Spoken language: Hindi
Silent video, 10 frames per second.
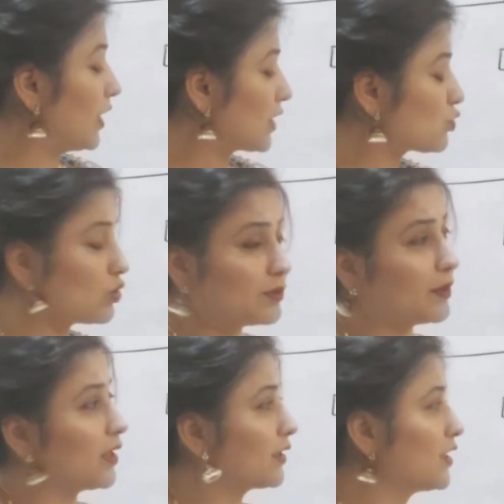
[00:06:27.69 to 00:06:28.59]
लैक्टोज
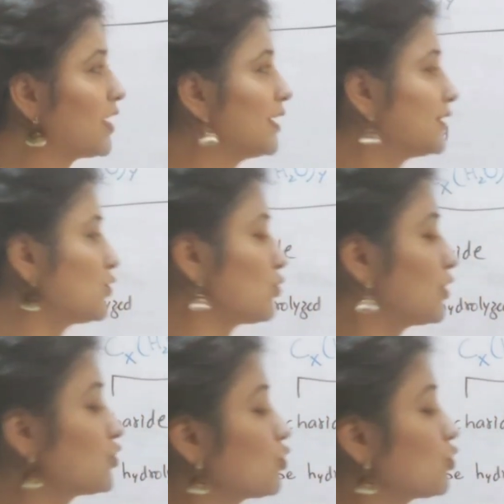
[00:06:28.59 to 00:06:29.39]
बनाते हैं ऐसी शुगर